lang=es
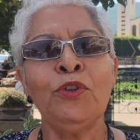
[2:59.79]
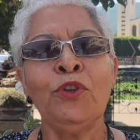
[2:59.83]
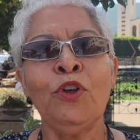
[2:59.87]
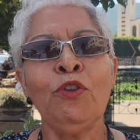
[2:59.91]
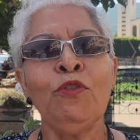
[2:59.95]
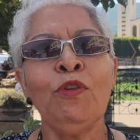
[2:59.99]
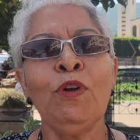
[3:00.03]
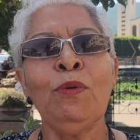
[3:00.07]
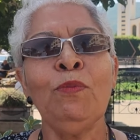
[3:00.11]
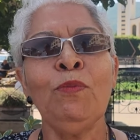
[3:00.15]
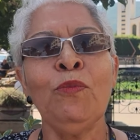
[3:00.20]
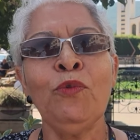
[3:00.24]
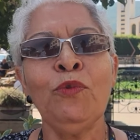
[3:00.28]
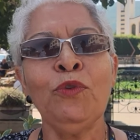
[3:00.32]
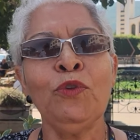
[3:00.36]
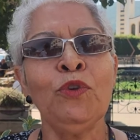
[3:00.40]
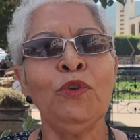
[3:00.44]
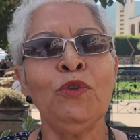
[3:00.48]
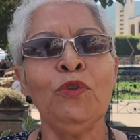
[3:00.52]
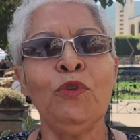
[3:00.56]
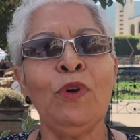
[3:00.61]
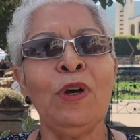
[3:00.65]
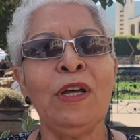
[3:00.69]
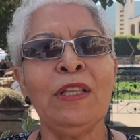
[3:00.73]
todo el
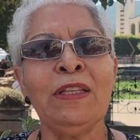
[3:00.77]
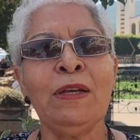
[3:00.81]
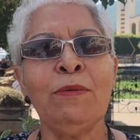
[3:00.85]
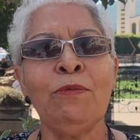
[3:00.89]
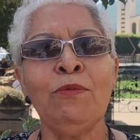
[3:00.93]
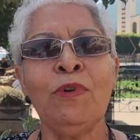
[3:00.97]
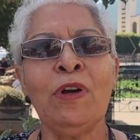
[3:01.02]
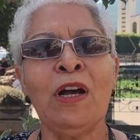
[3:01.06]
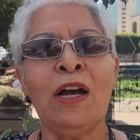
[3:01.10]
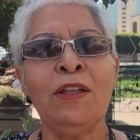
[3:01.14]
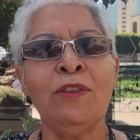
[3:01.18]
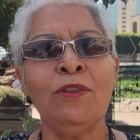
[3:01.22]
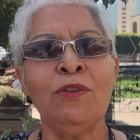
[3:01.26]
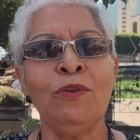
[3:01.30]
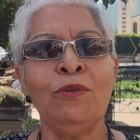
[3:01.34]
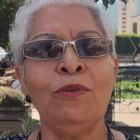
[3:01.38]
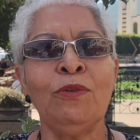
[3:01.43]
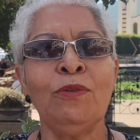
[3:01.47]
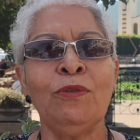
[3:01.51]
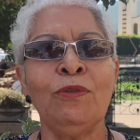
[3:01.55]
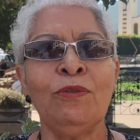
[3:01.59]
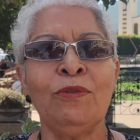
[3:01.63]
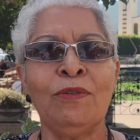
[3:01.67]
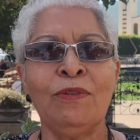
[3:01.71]
mundo no anda
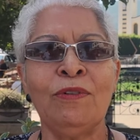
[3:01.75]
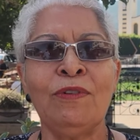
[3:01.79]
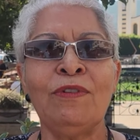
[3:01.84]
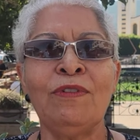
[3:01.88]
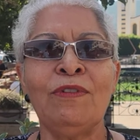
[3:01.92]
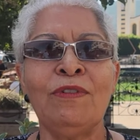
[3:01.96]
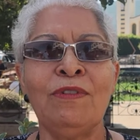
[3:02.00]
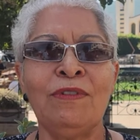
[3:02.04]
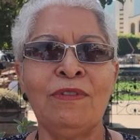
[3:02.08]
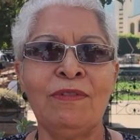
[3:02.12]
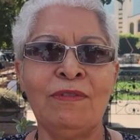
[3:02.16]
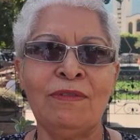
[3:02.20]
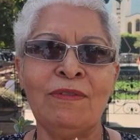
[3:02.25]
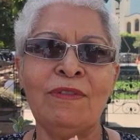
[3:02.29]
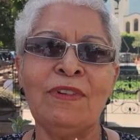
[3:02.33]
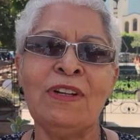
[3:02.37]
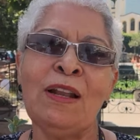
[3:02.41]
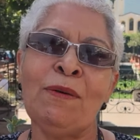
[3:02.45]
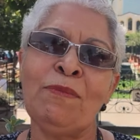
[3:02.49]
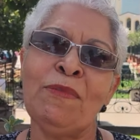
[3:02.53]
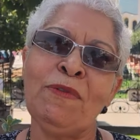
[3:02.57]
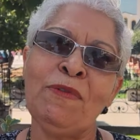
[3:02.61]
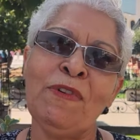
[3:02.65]
buscando la